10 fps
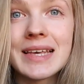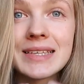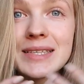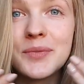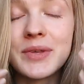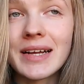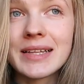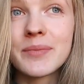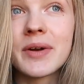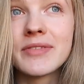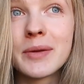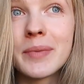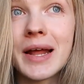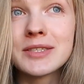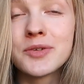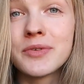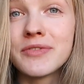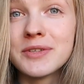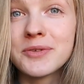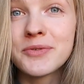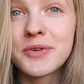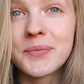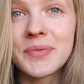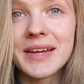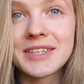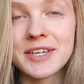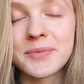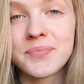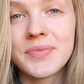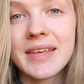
jestem i tak naprawdę pracą i wizytówką, także